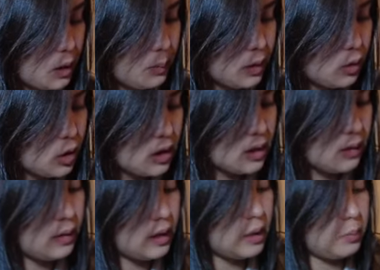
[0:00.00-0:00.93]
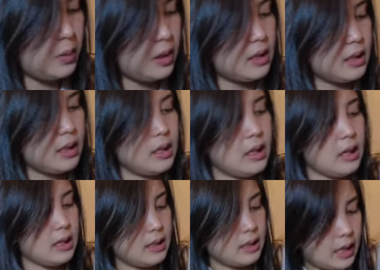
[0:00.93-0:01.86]
naman to siya sa Philippines and
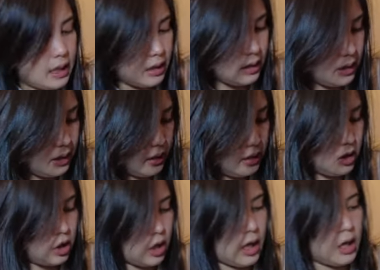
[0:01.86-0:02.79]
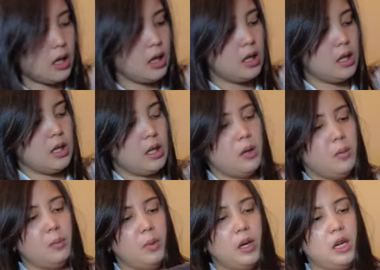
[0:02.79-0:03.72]
naka-sale din siya.
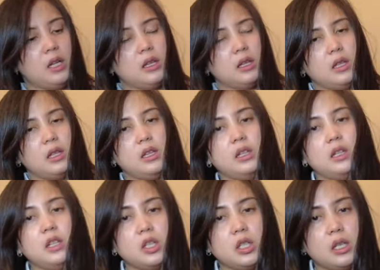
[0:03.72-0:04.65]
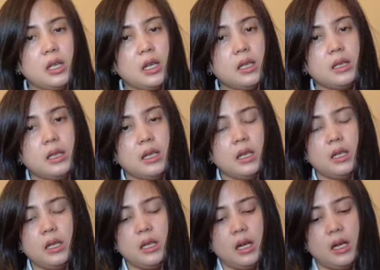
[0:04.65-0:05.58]
But, hindi siya
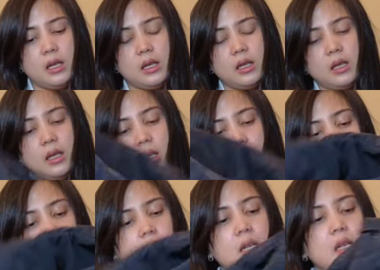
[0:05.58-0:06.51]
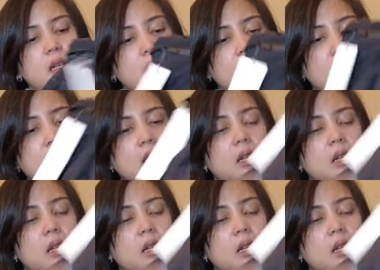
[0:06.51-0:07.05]
naka-sale, I think, in